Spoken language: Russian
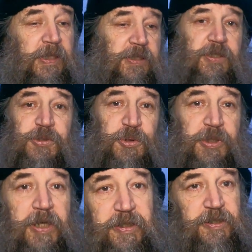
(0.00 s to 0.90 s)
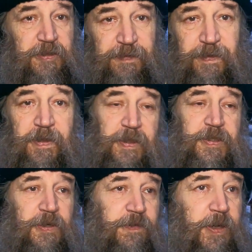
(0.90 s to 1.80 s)
Таких журналистов
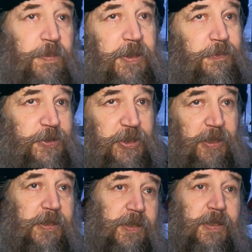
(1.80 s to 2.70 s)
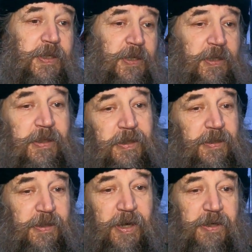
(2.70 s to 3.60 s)
со временем стало,
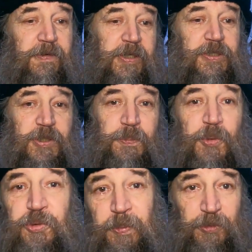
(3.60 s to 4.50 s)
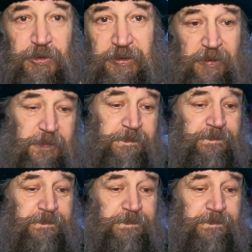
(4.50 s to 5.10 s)
как говорится, пруд пруди.